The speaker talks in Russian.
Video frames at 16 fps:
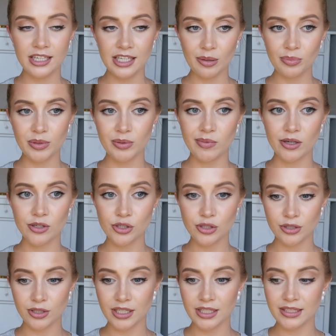я понимаю,
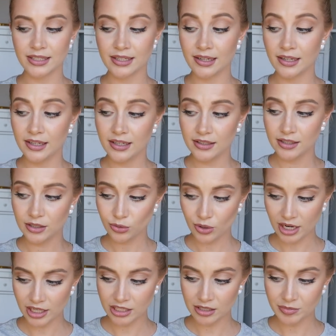что это
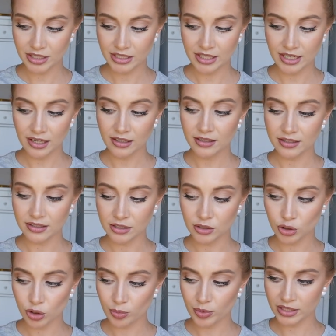натуральный материал, это
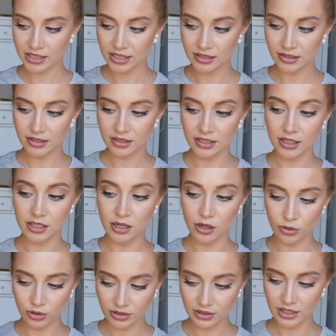стопроцентный
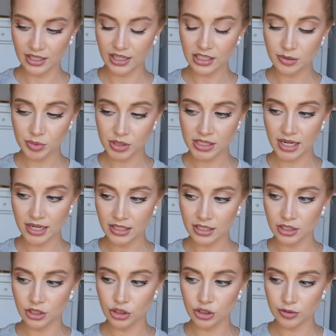лен, и я
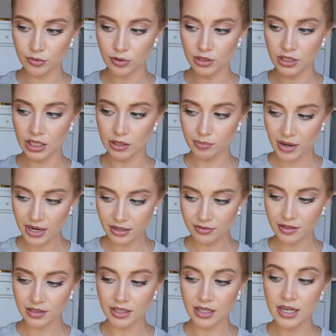специально ничего не
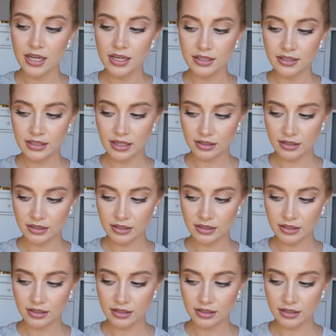отпаривала, не